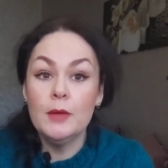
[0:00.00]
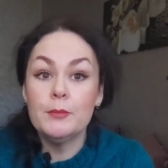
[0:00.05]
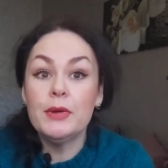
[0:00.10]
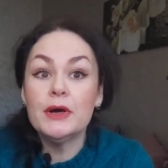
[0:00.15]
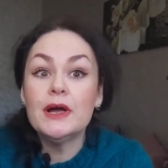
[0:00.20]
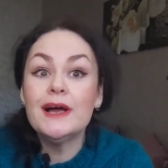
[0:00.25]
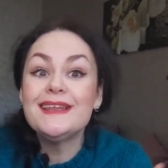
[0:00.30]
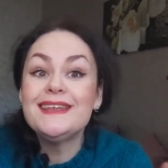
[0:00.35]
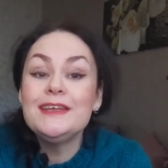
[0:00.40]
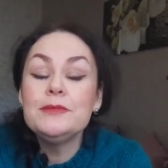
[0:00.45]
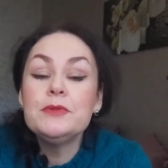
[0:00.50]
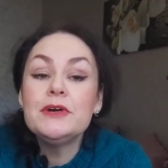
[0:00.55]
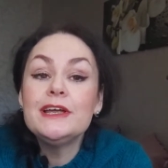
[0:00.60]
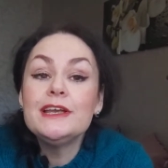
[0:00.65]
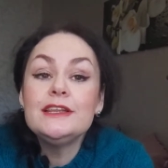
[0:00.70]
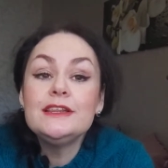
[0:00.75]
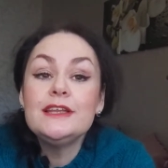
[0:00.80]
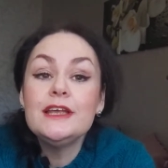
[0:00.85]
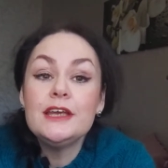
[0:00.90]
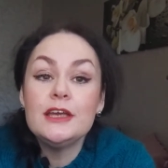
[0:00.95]
По каким
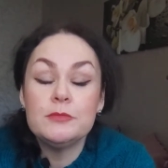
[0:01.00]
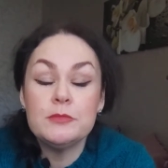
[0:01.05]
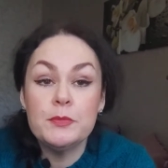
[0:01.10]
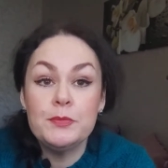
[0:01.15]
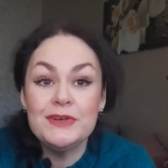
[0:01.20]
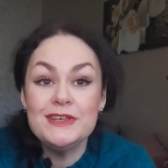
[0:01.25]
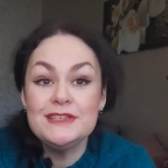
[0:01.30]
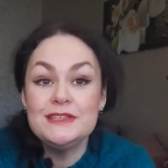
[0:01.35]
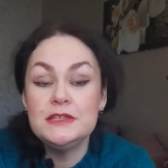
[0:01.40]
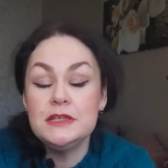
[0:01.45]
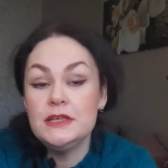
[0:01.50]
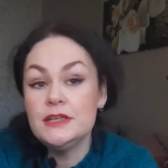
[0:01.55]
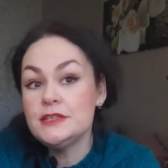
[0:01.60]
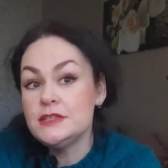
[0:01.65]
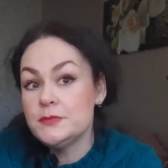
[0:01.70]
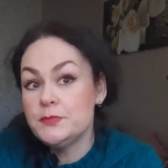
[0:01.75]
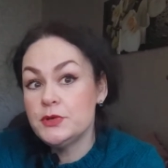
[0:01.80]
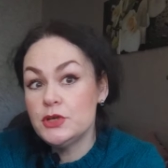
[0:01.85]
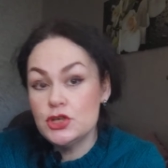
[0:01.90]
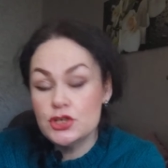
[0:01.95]
критериям
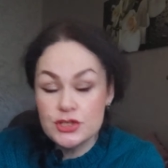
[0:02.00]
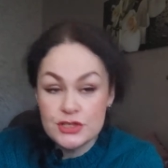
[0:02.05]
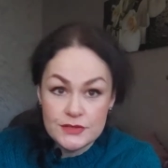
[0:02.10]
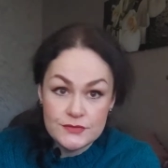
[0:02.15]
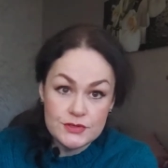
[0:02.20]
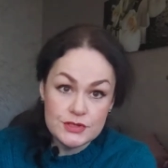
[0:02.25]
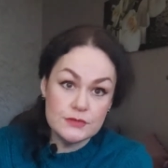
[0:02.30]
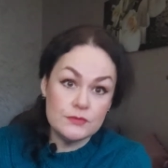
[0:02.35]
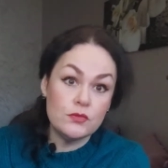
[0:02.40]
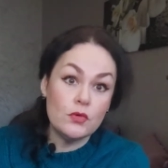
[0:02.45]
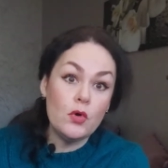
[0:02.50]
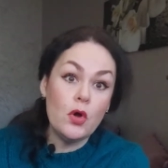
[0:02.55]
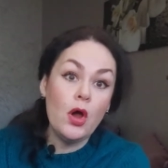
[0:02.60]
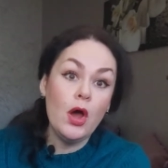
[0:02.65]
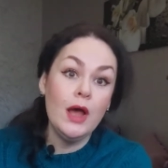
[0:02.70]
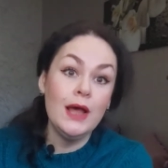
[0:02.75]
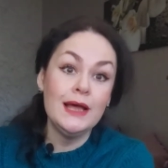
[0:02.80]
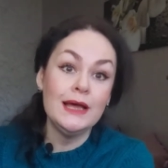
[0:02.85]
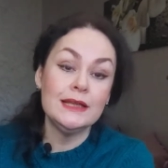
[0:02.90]
определить прежде всего